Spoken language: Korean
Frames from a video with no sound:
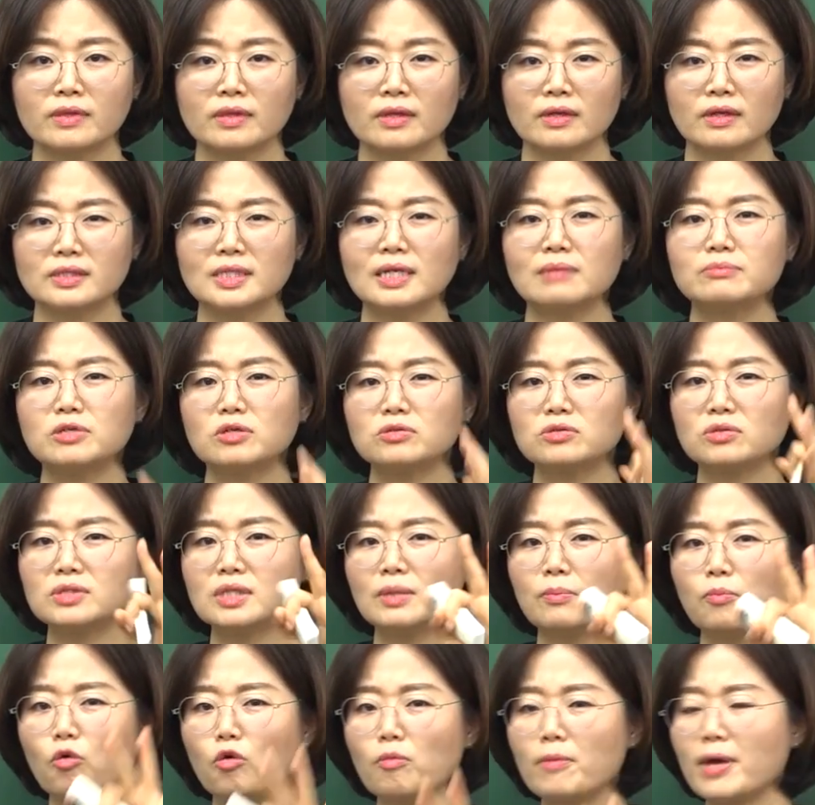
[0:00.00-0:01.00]
그러니까 삼성전자
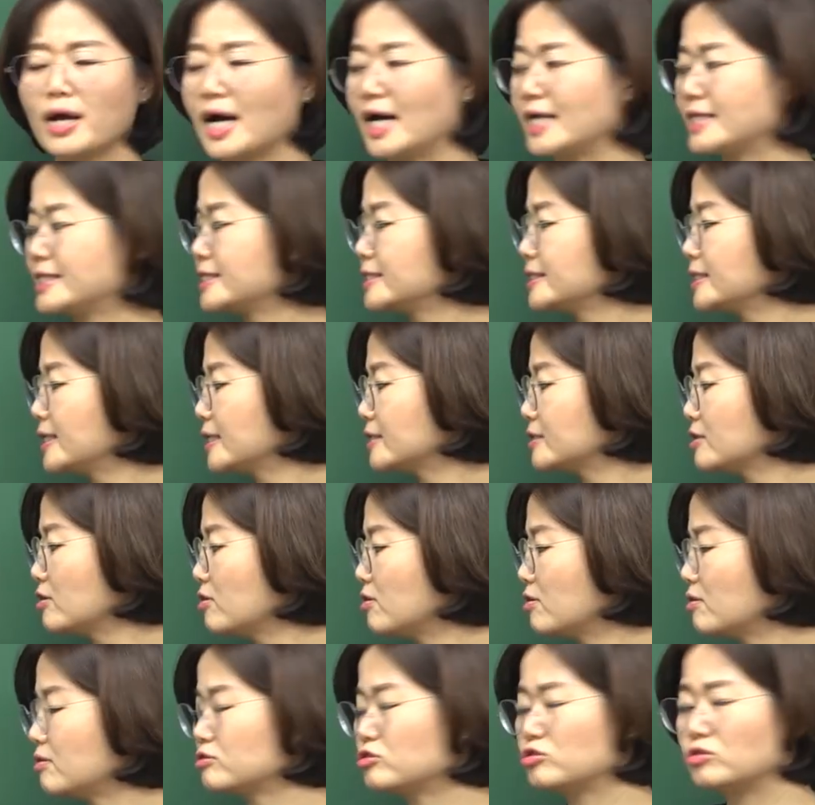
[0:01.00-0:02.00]
몸의
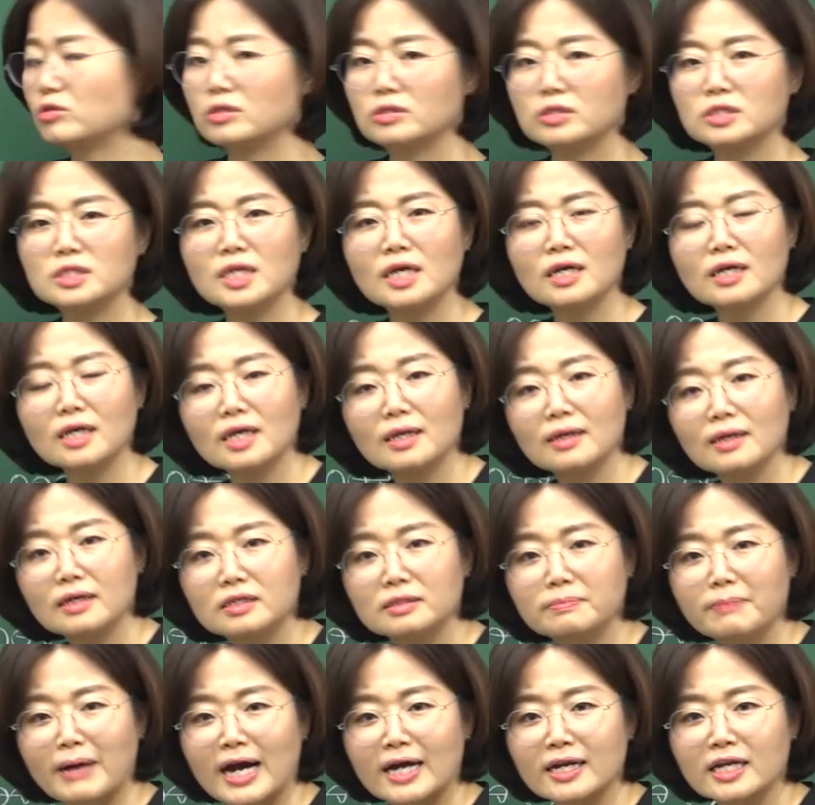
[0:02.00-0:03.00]
가치에서 스탁의
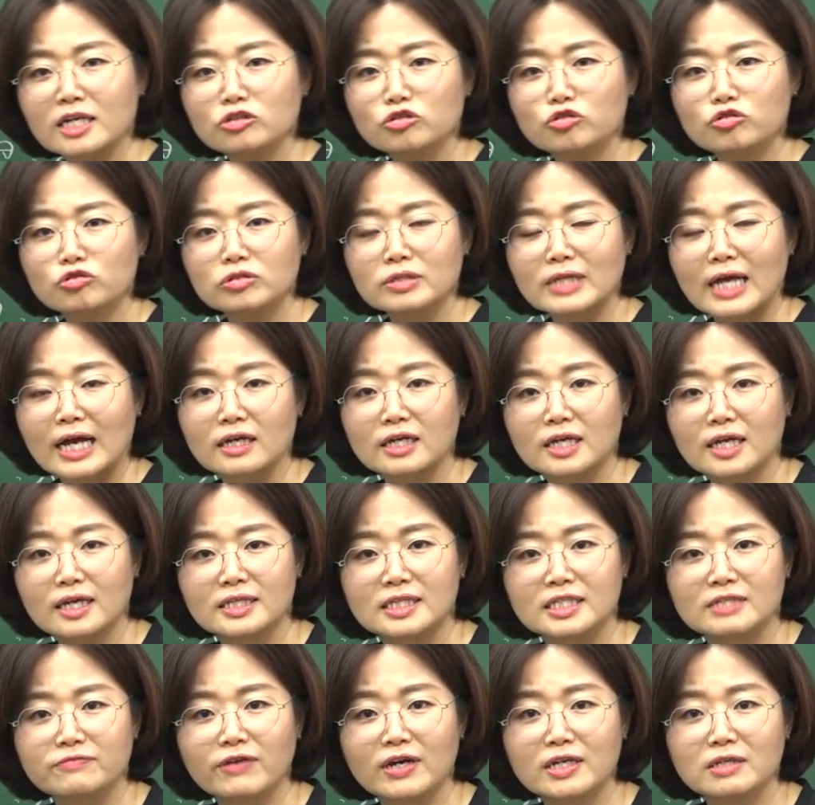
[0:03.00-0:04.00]
그 발행수를 이렇게
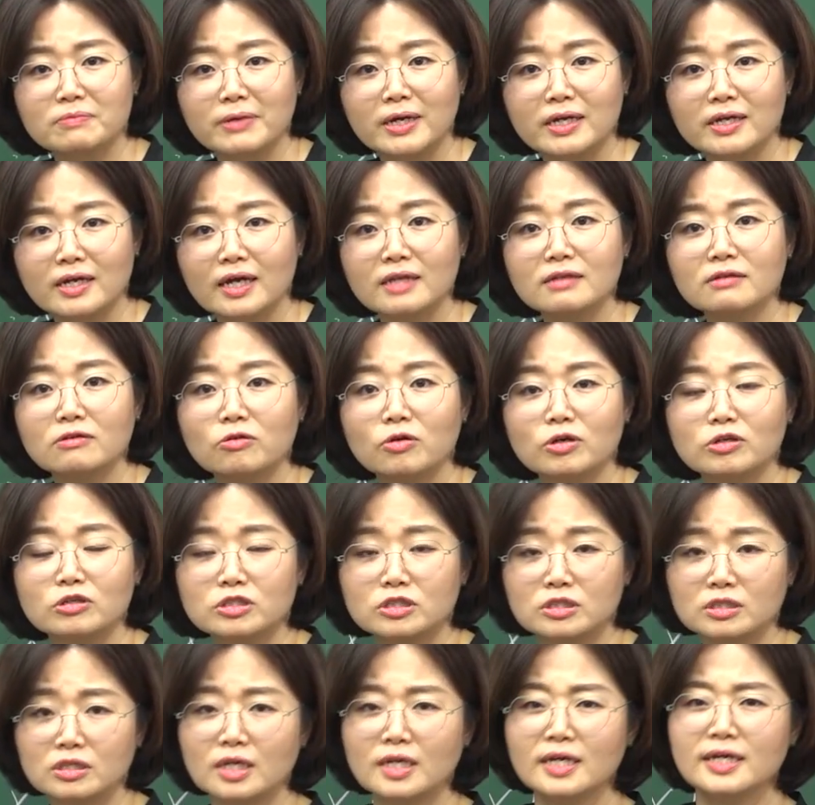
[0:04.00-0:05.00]
디바이드 바이 하는 거예요. 그
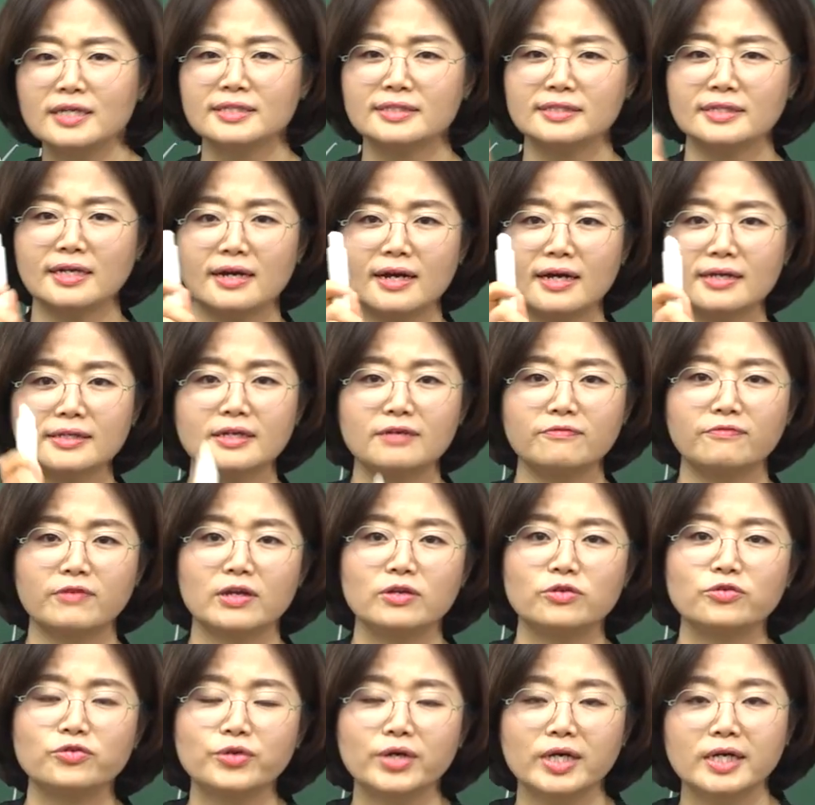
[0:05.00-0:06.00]
스탁 하나의
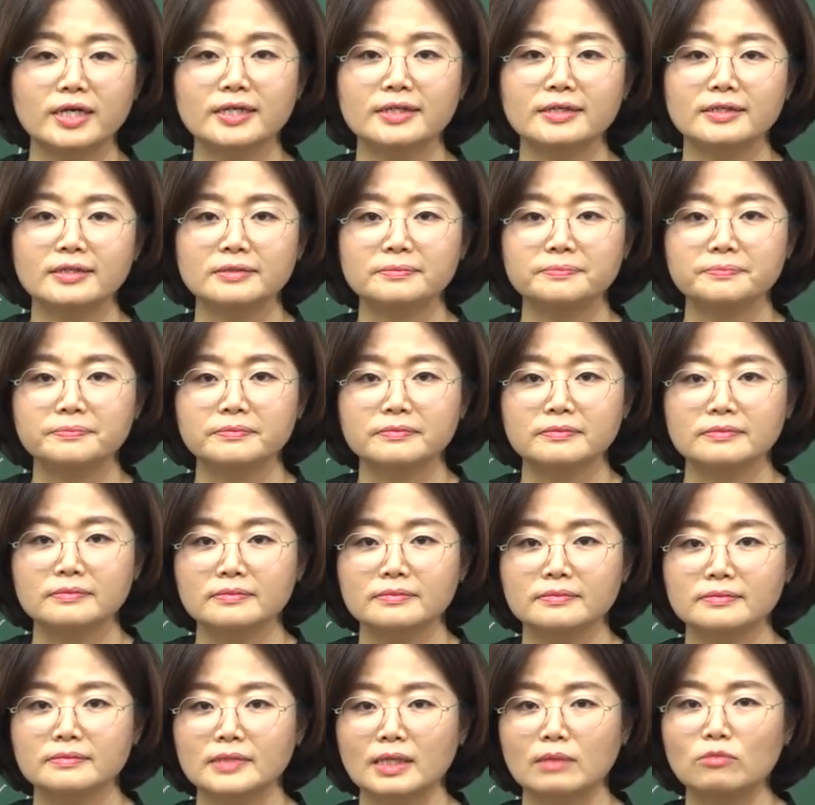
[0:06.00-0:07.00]
밸류야.
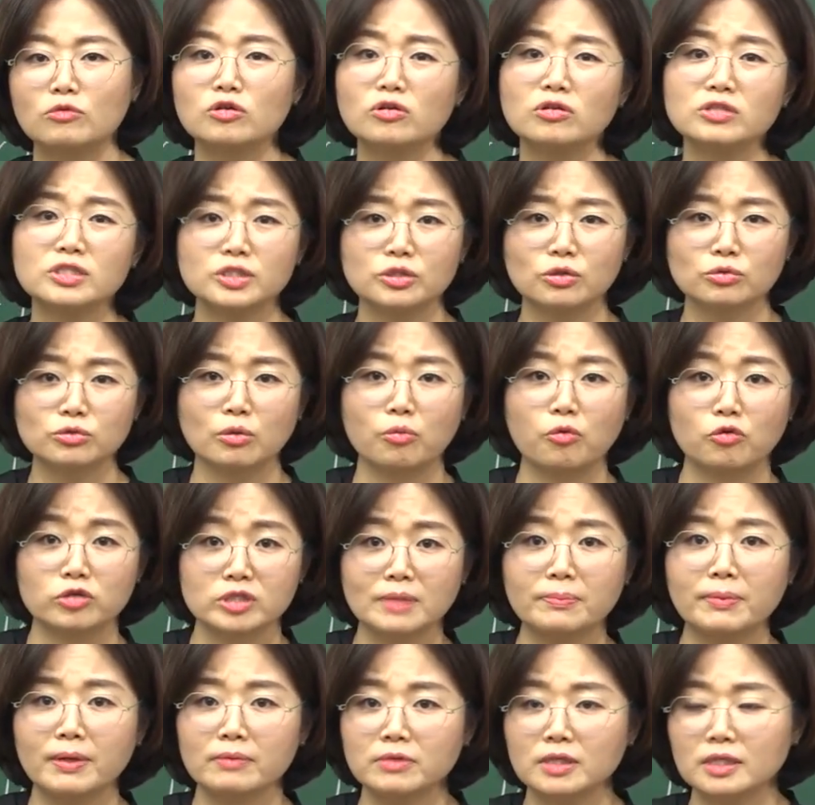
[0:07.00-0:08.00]
물론 현실적으로 더
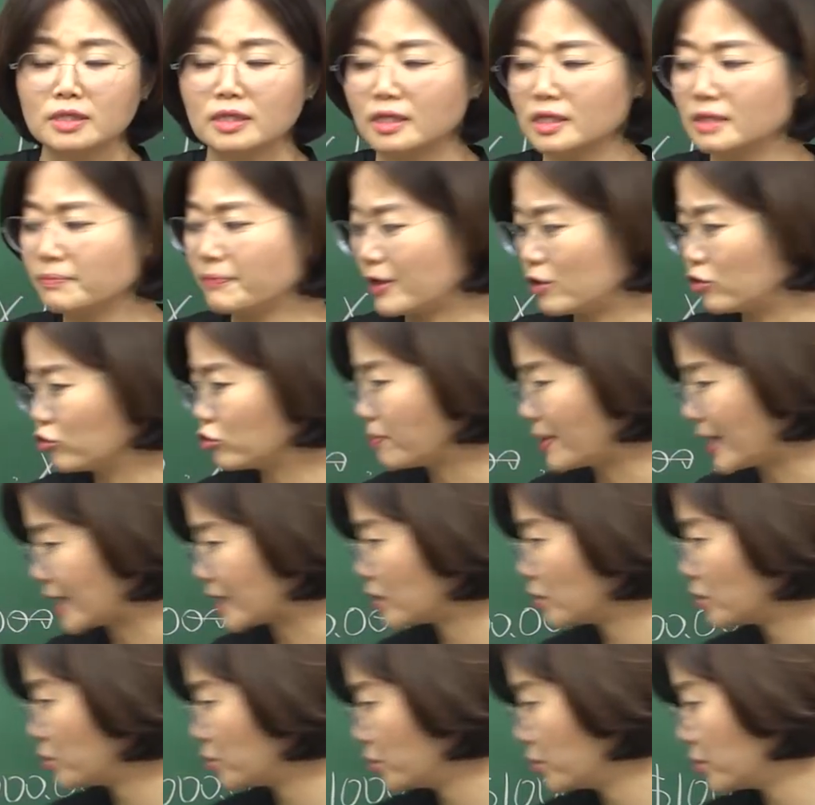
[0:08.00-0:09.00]
복잡합니다. 이 밸류도
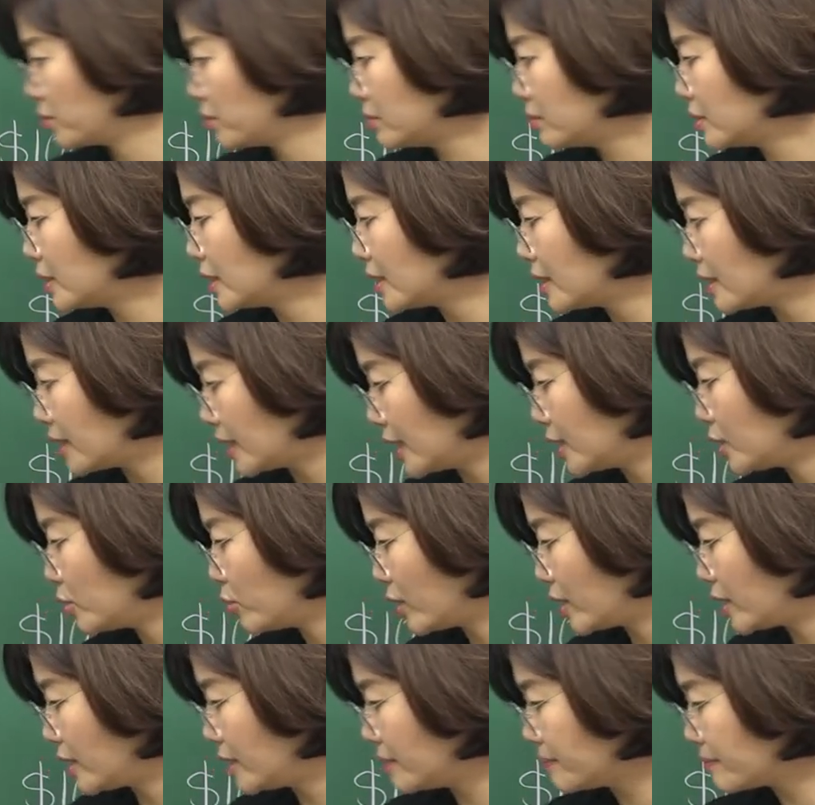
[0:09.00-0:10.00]
바뀌고.
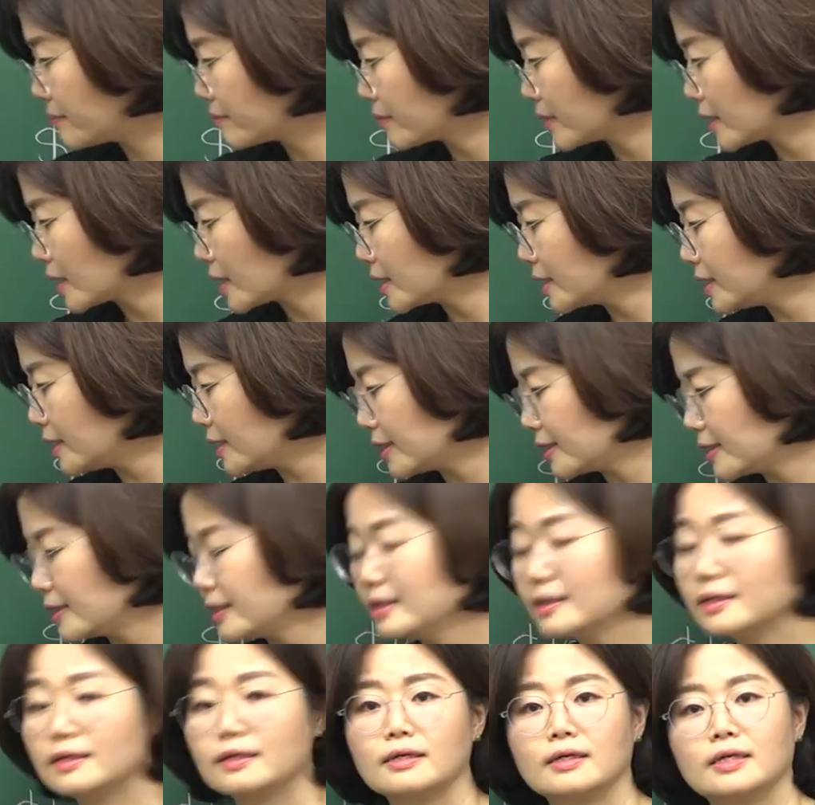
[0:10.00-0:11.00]
anyway.
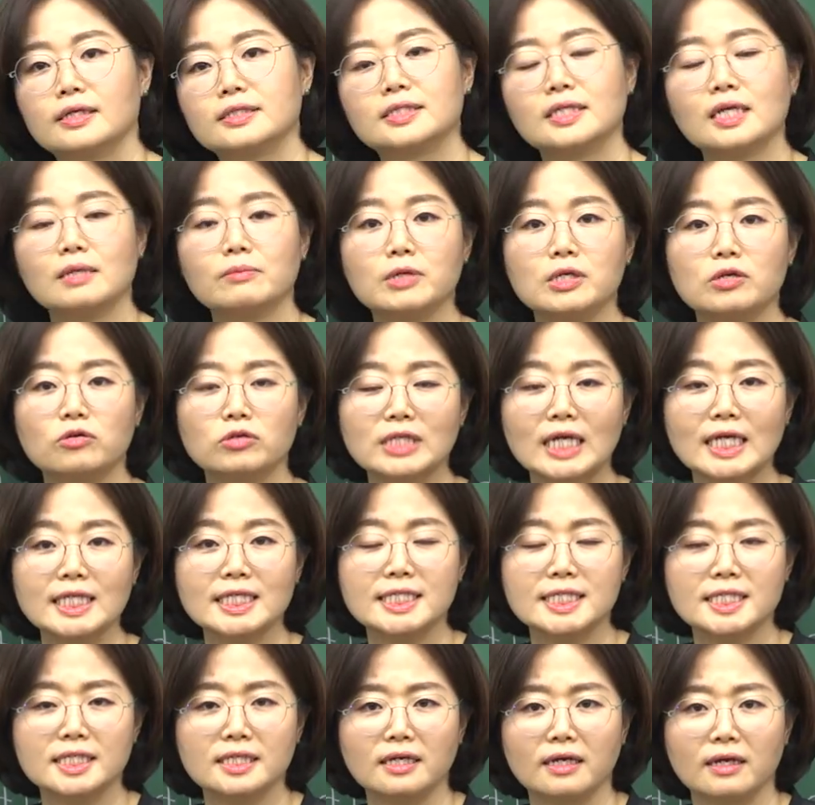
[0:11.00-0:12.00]
근데 쌤이 이거
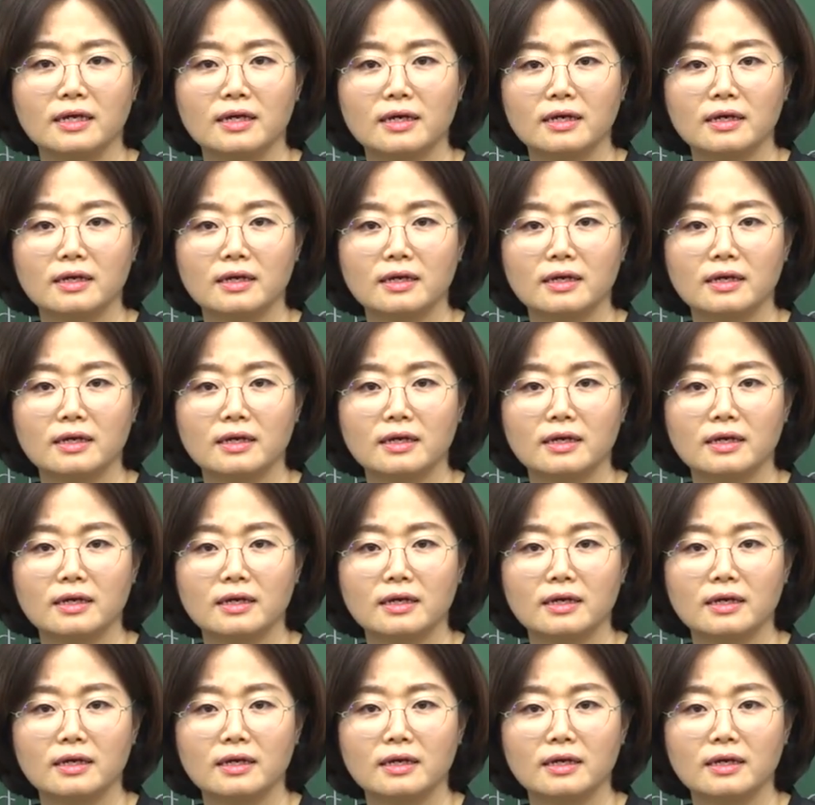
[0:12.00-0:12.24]
샀지?